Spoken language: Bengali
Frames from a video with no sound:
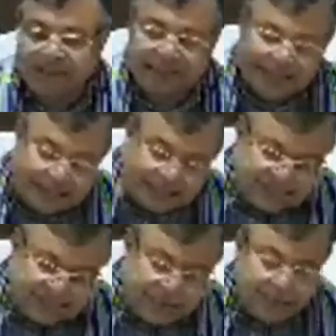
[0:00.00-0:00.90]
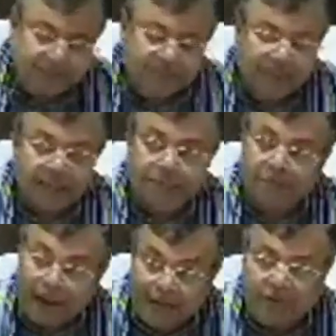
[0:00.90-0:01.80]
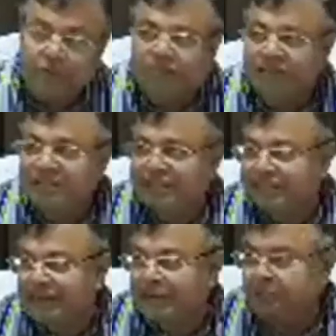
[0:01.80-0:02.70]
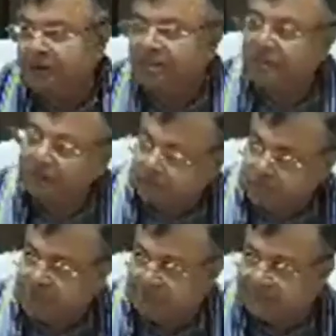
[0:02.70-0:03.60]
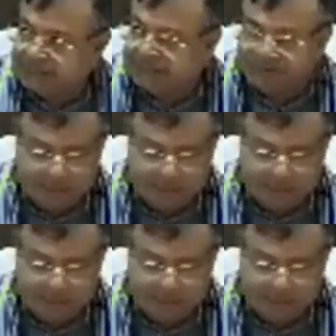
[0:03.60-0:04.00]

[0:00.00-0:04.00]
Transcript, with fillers: এক্ষেত্রে এ পার্ট অফ দি টেকনিক্যাল বিট পুলিশের ক্ষেত্রে